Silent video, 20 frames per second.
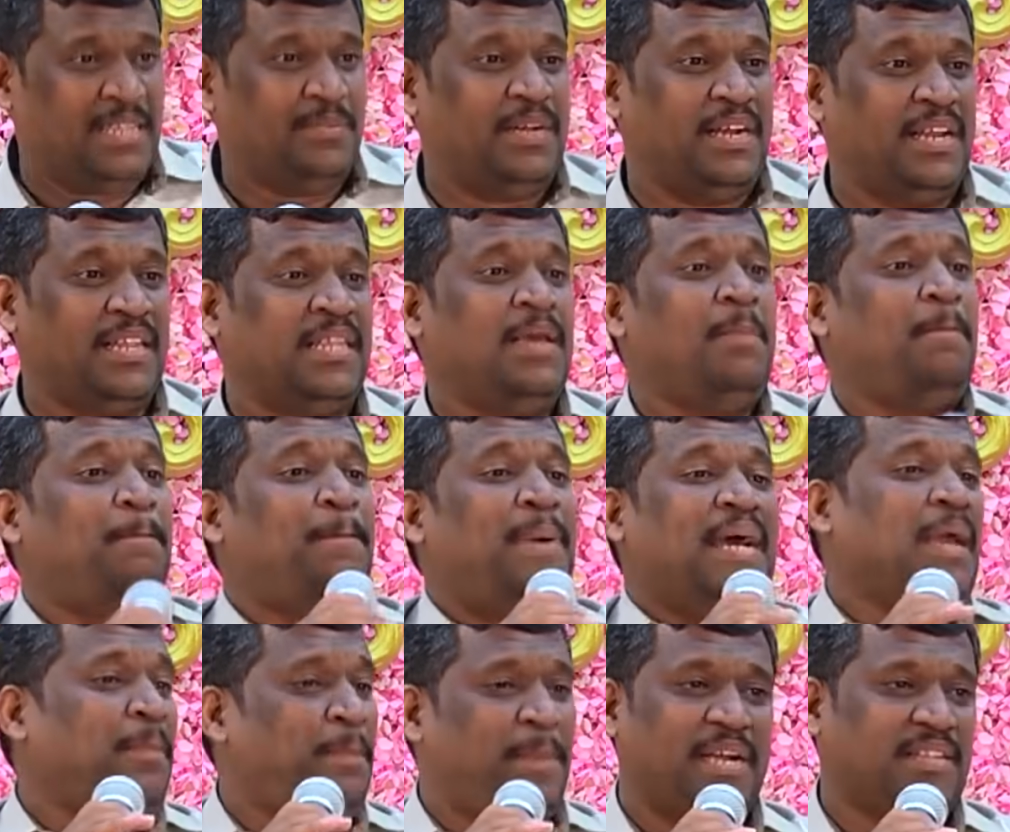என்ன பண்ணுது
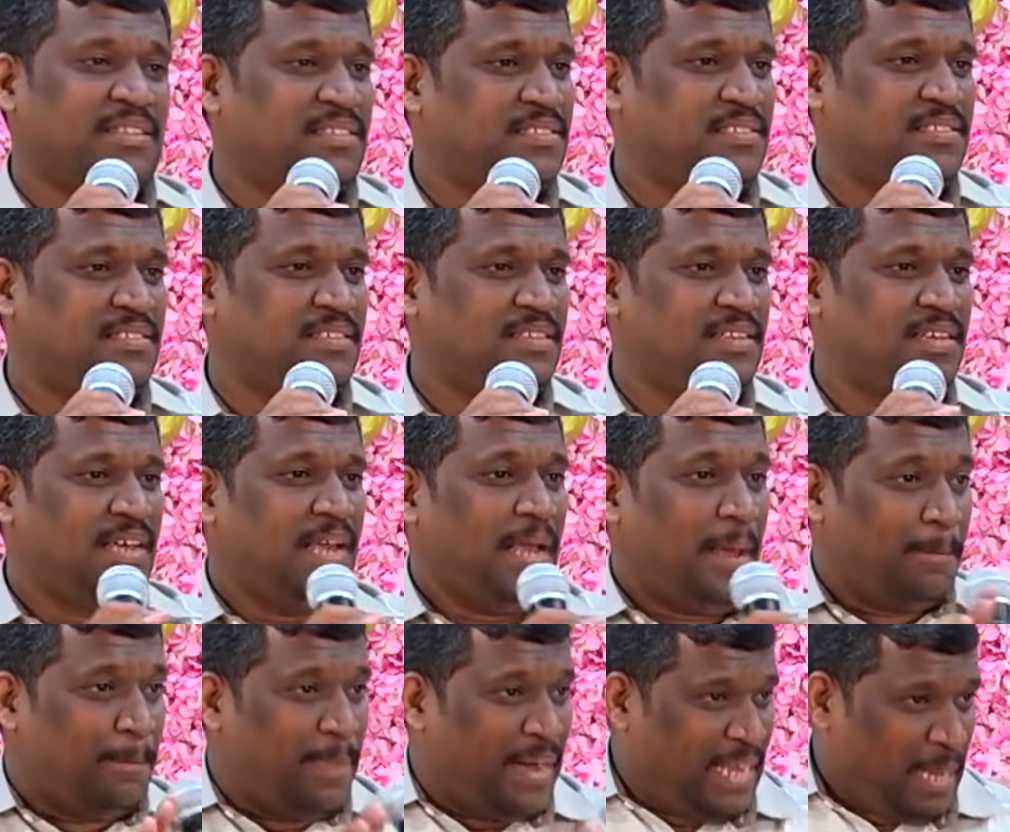பயப்படுது
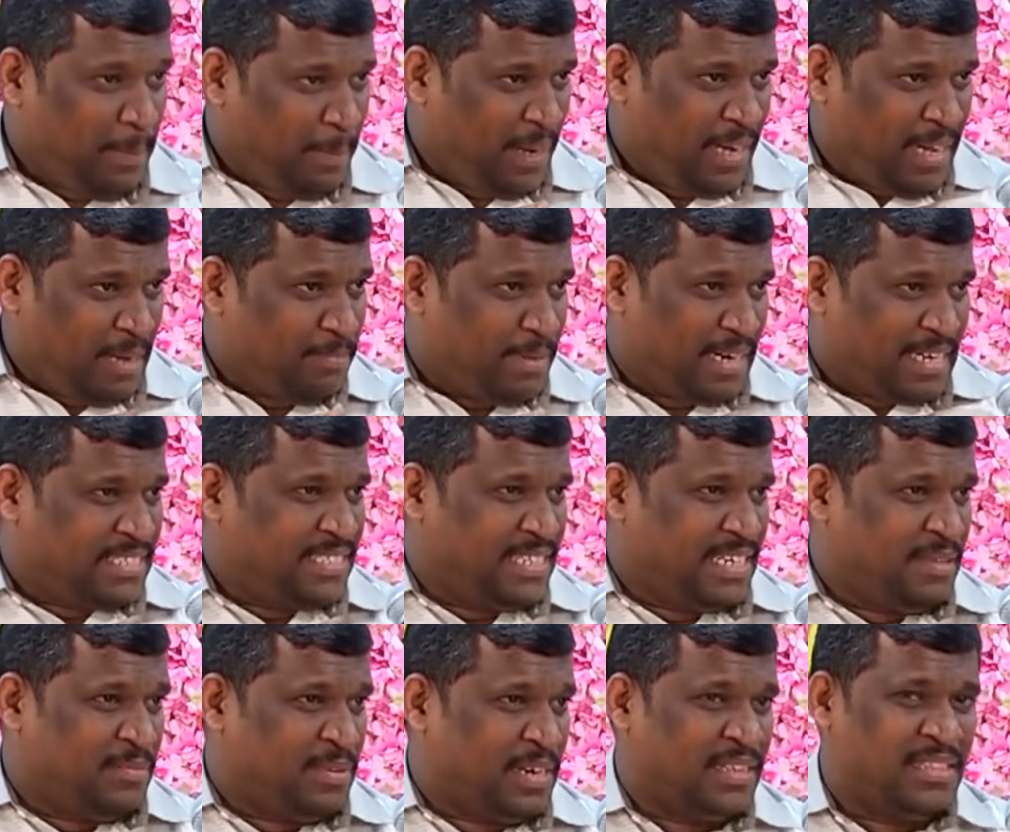பயப்பட்ட மனசு
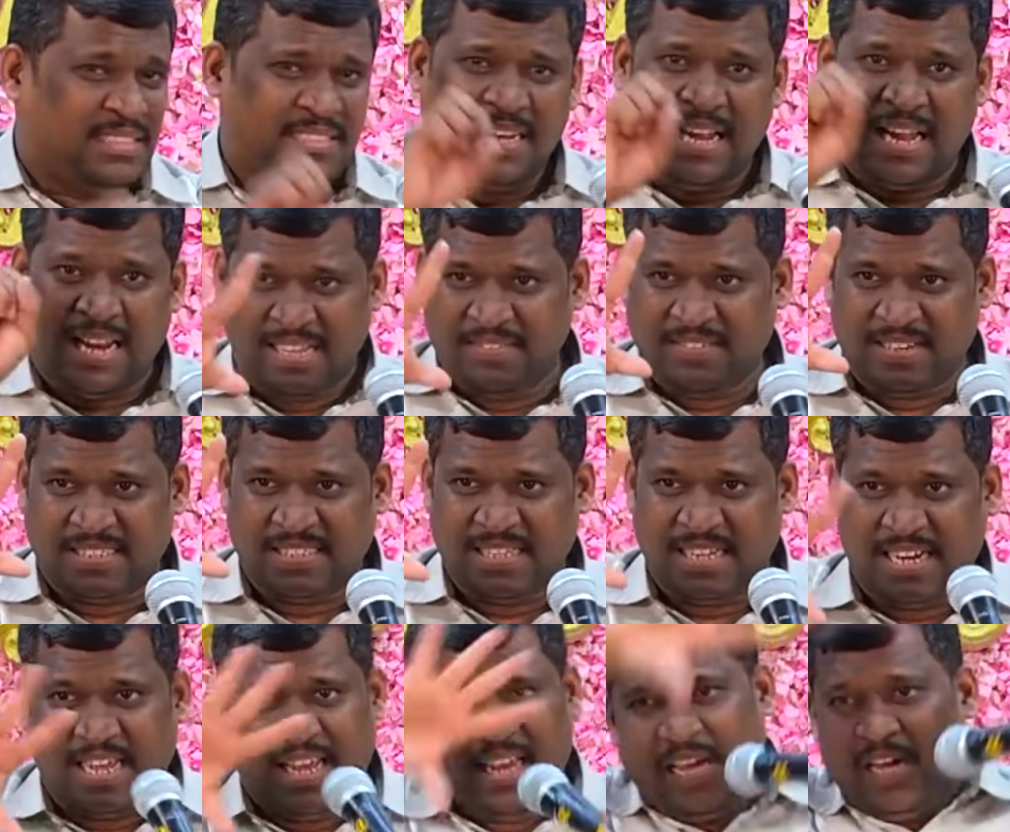என்ன பண்ணுது சில
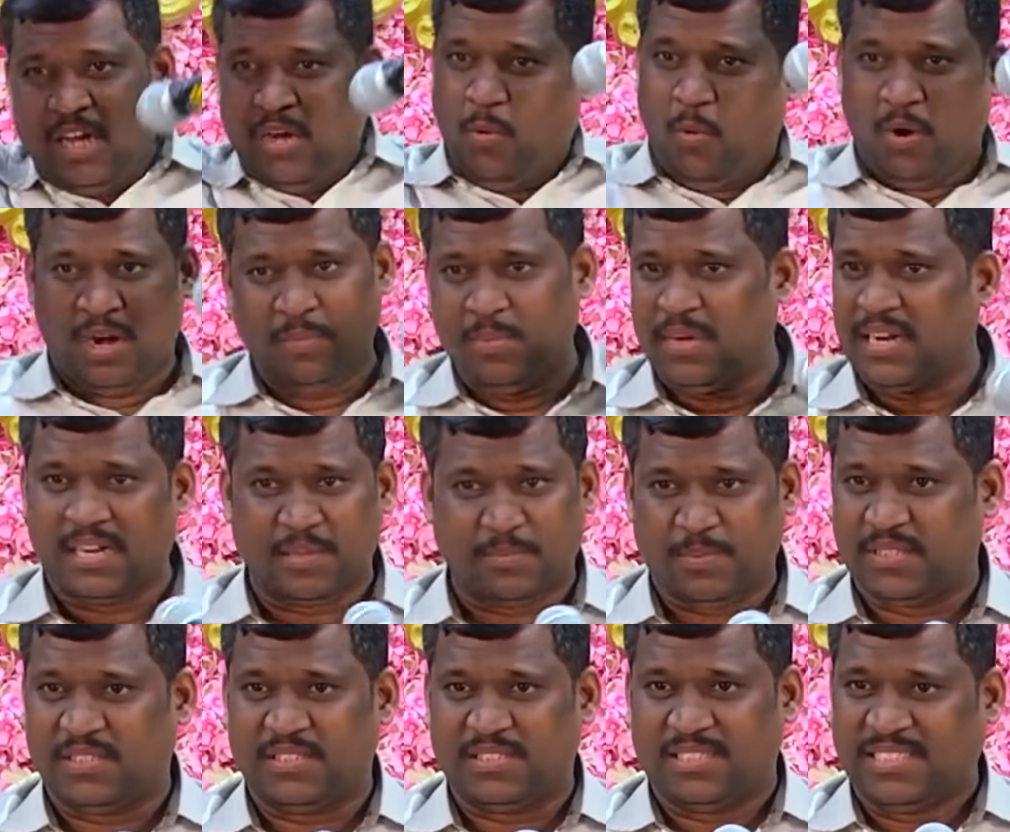அலைவரிசைகளை உடம்புக்கு
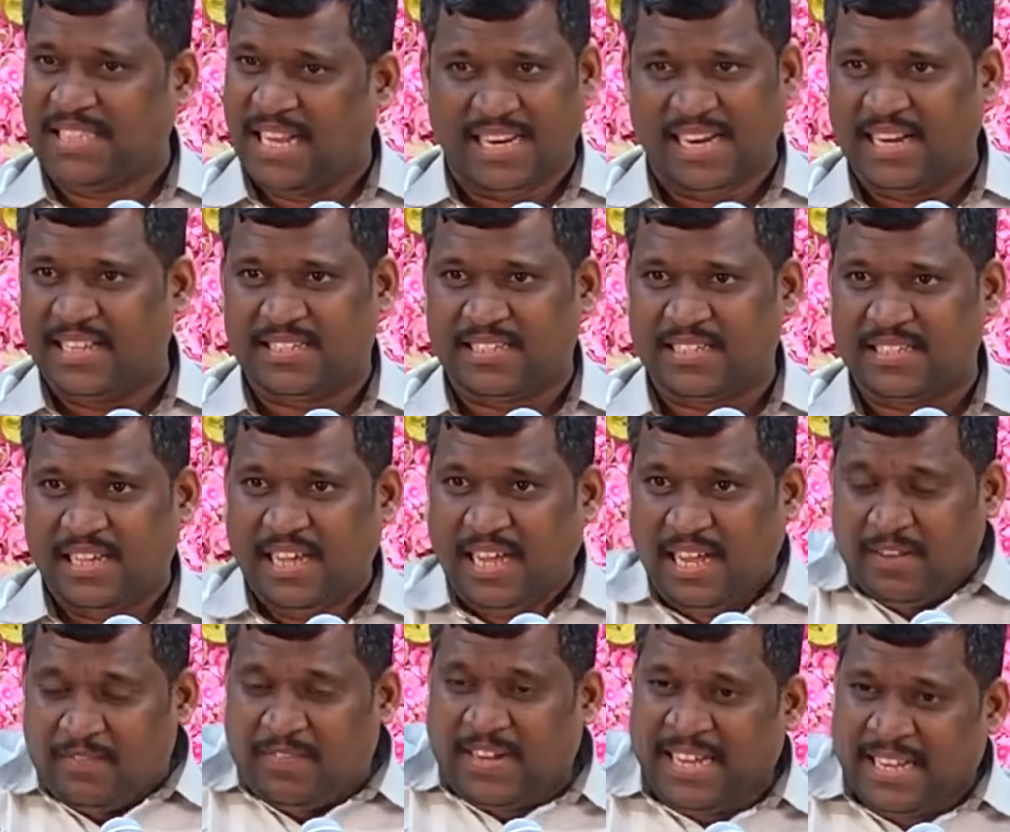அனுப்புது செல்களுக்கு
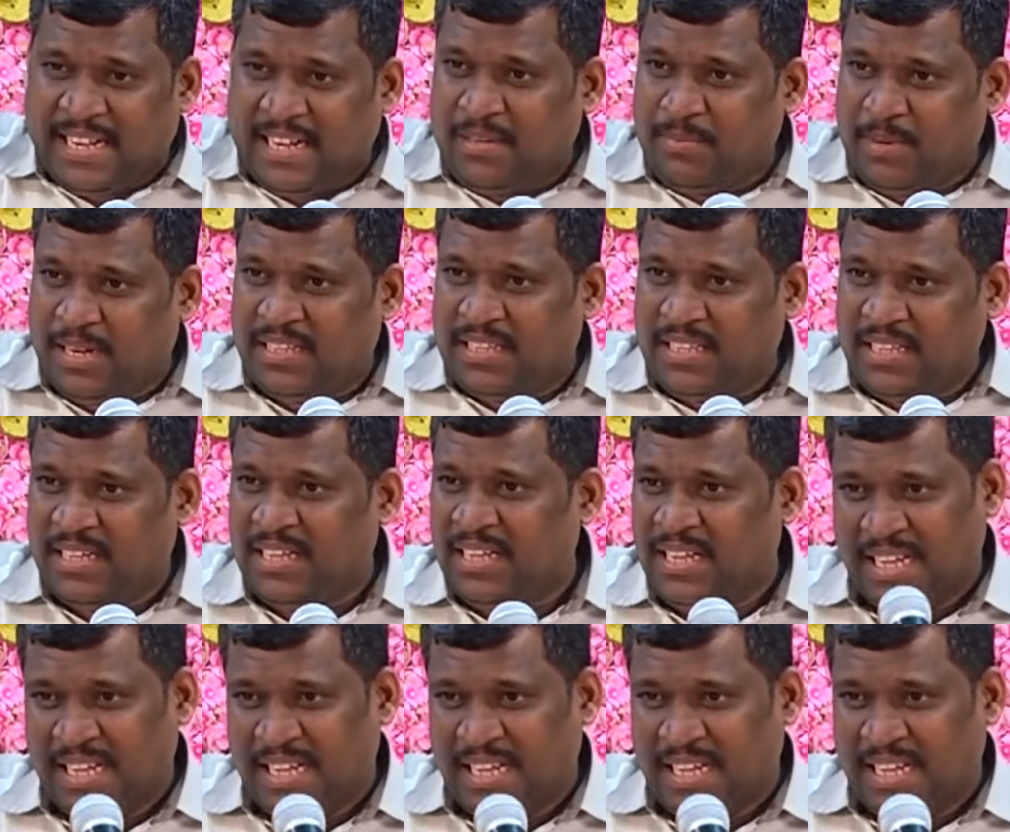வயிறு என்ன பண்ணுது